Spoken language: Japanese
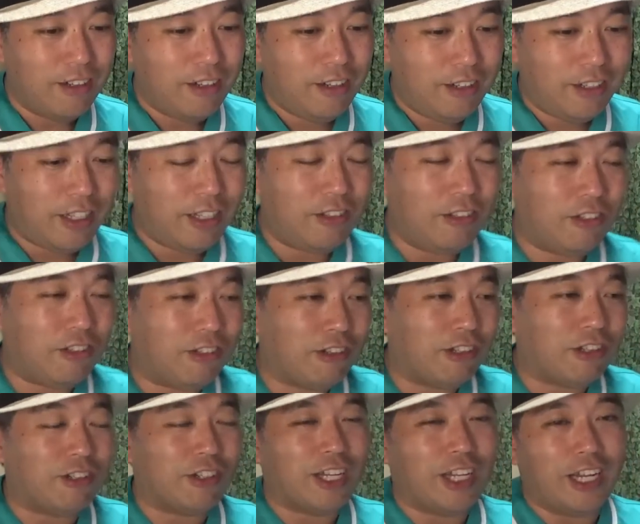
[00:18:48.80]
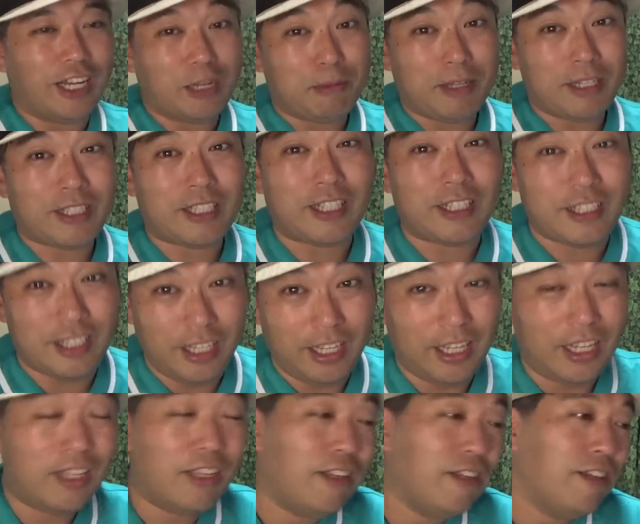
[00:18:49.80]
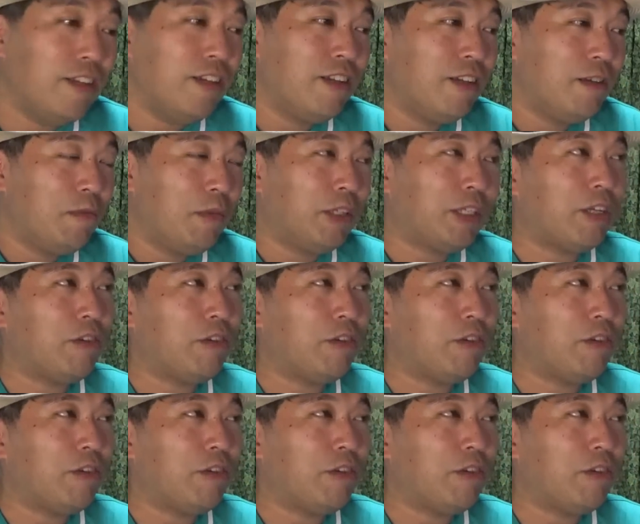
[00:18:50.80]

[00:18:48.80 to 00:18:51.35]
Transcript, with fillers: ん。っていうとことかありましたし、まあ、